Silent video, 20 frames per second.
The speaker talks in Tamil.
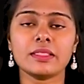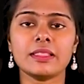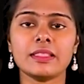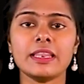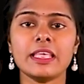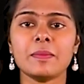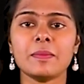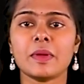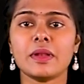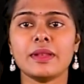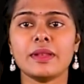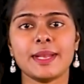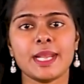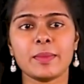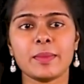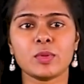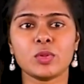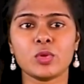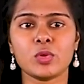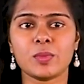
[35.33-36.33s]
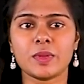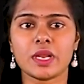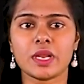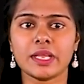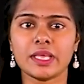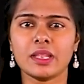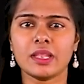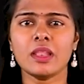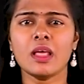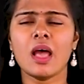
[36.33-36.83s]
திலீபன் நினைவு தூவி
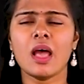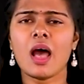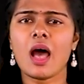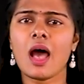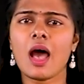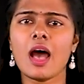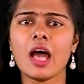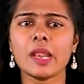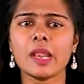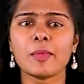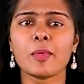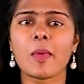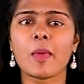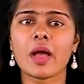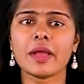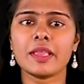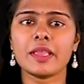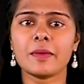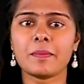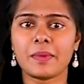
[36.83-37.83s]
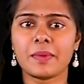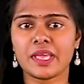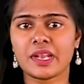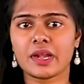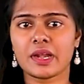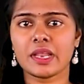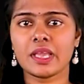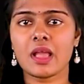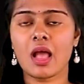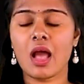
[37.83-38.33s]
அடியில் ஆர்வமாகிய
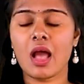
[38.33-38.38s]
பேரணி